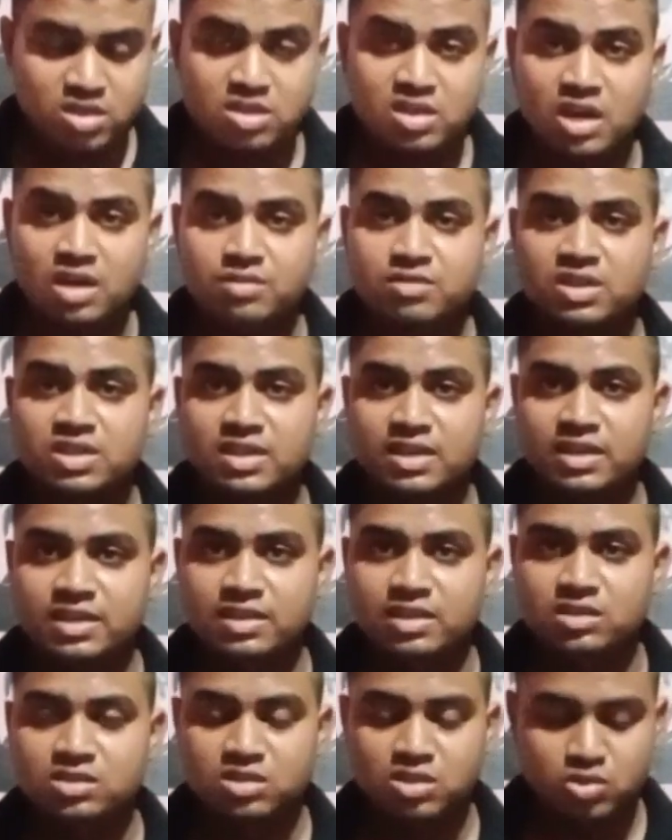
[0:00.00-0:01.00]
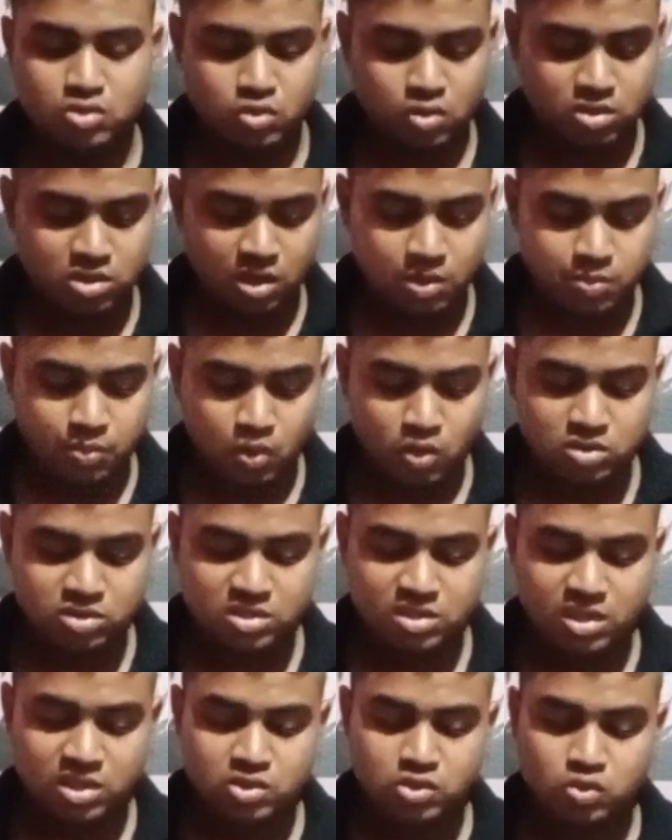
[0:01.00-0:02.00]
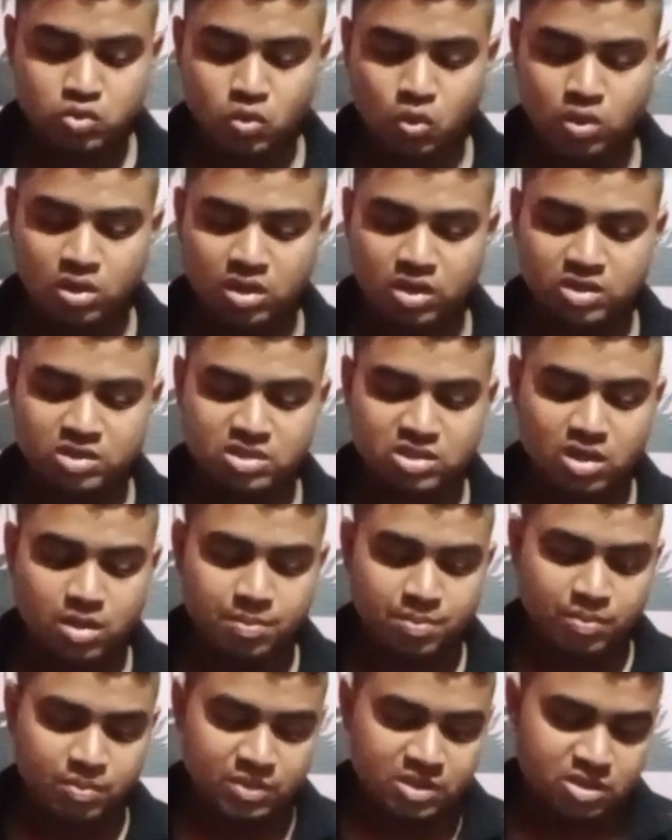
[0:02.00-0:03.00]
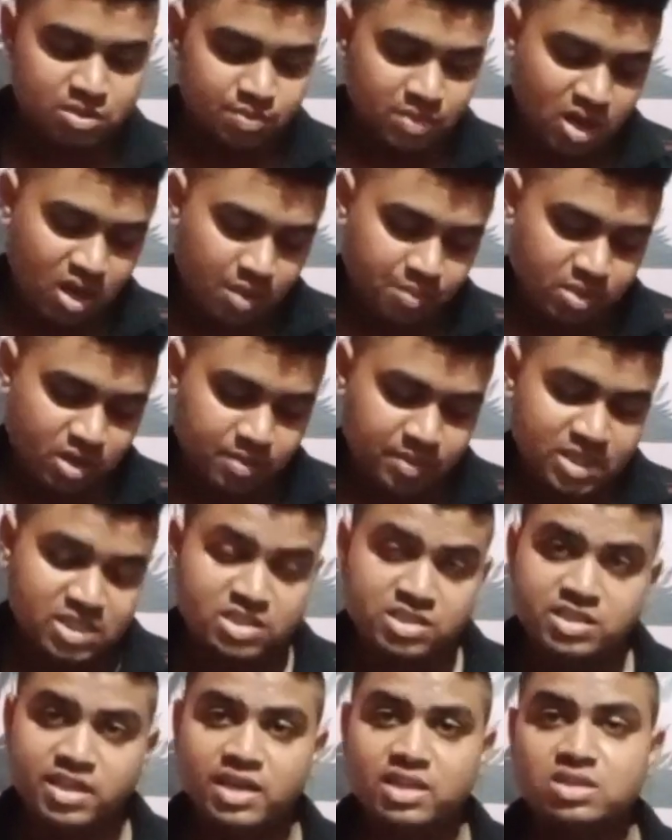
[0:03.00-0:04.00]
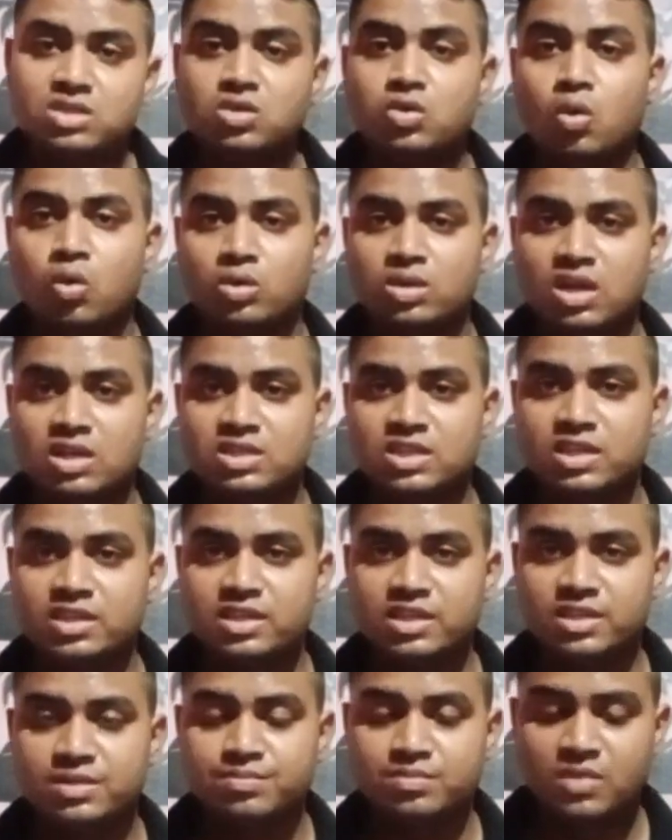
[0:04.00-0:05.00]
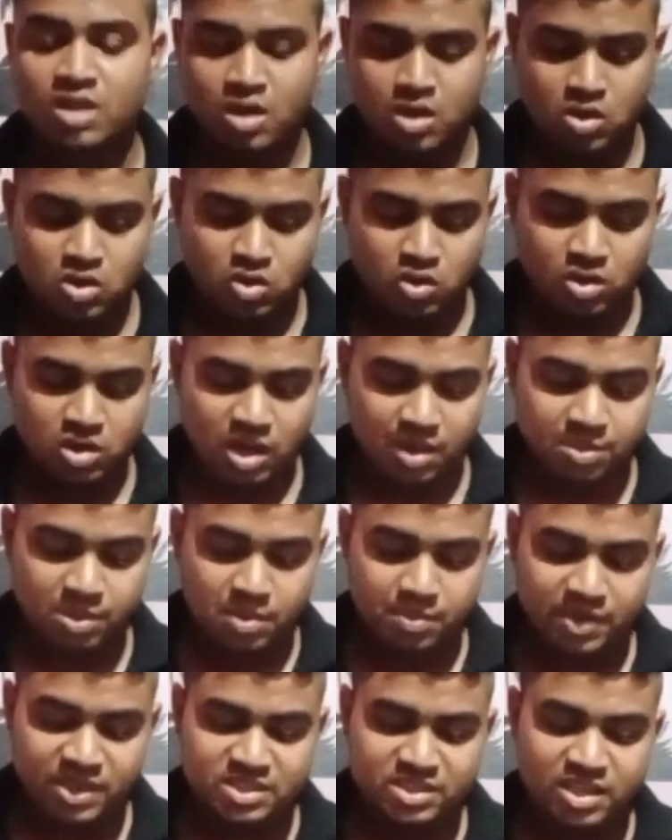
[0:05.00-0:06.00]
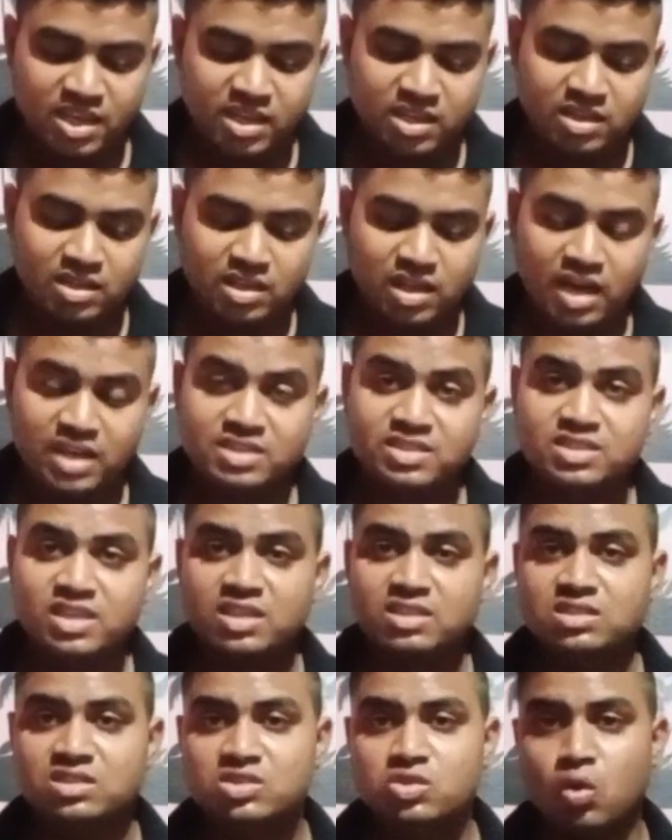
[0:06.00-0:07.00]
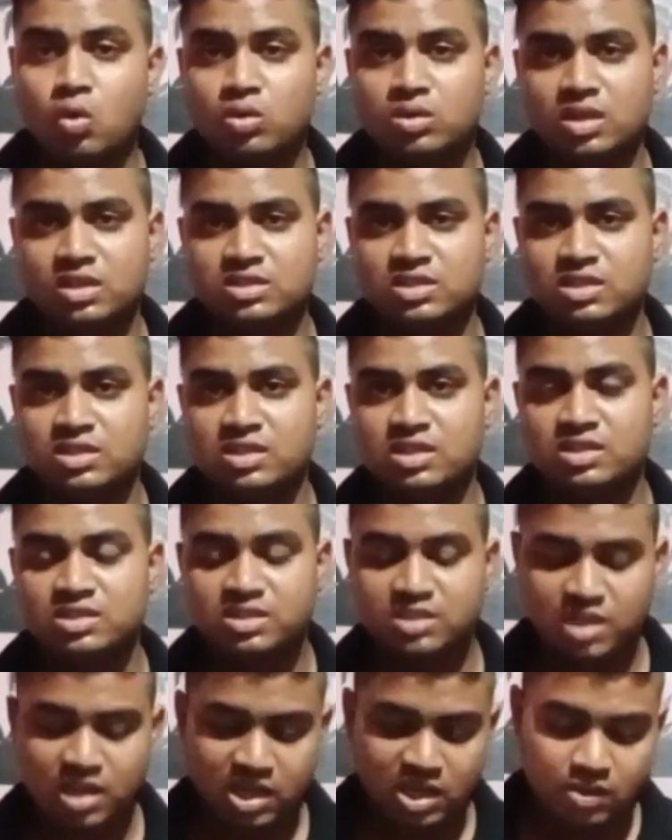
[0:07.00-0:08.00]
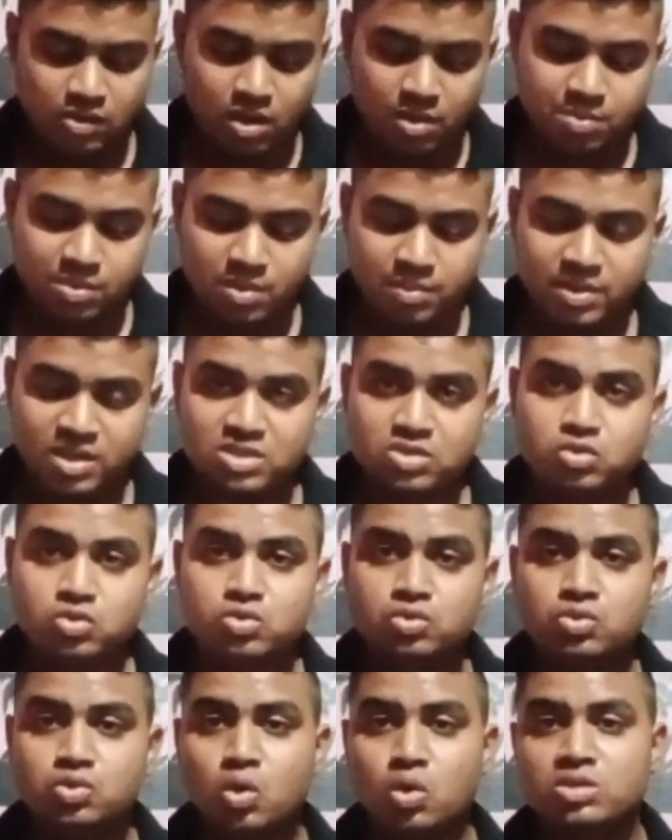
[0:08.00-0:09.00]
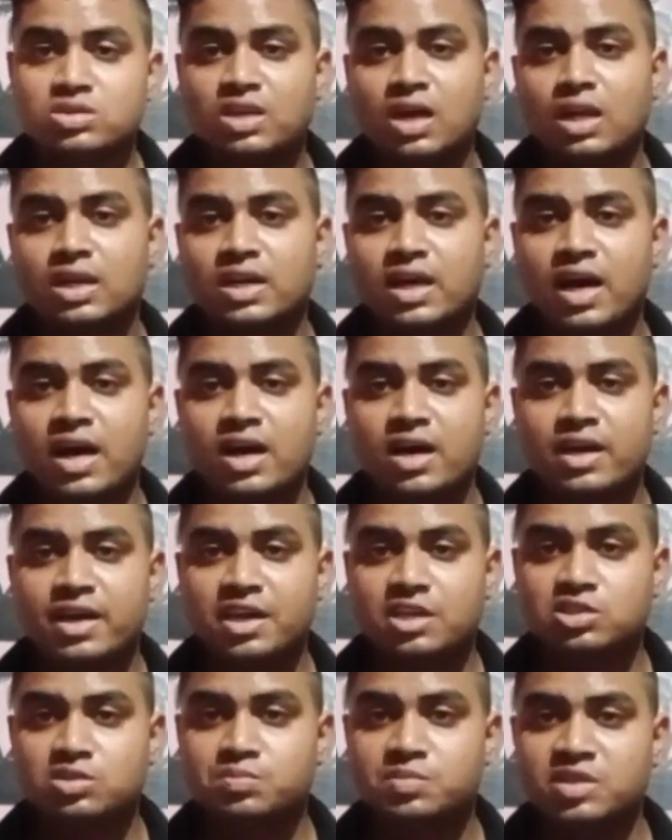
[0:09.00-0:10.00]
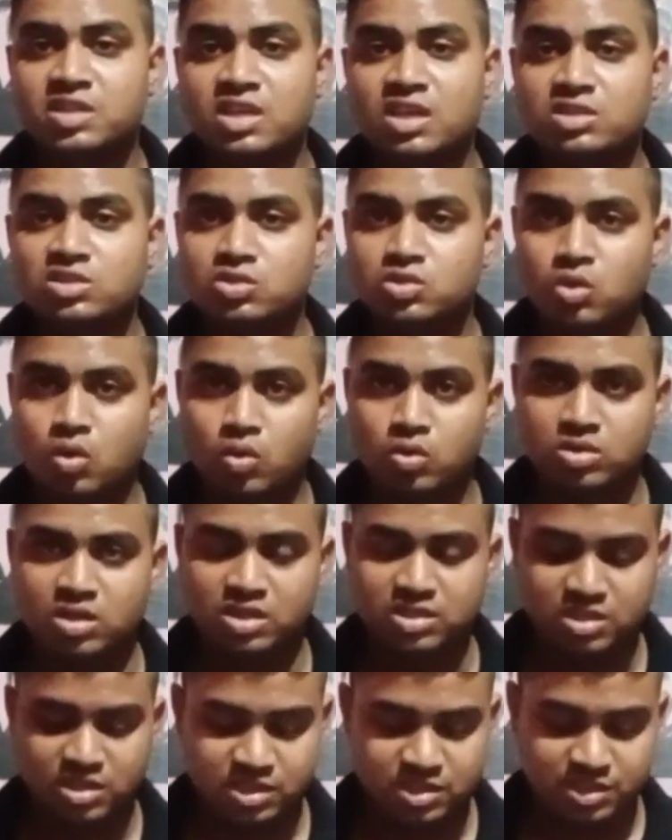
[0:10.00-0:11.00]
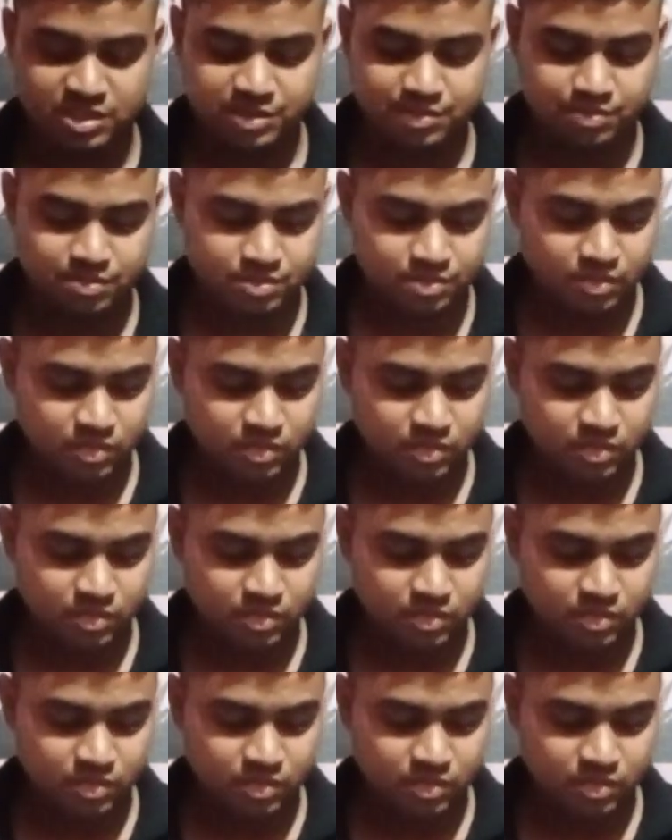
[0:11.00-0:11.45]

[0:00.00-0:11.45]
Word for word: है ड्राइवर के लिए इसकी टोटल पोस्ट है सोलह इसके इसमें आपके पास टेंथ होना चाहिए और आपके पास एक लाइसेंस होना चाहिए इसके अलावा आपके पास दो साल का एक्सपीरियंस होना चाहिए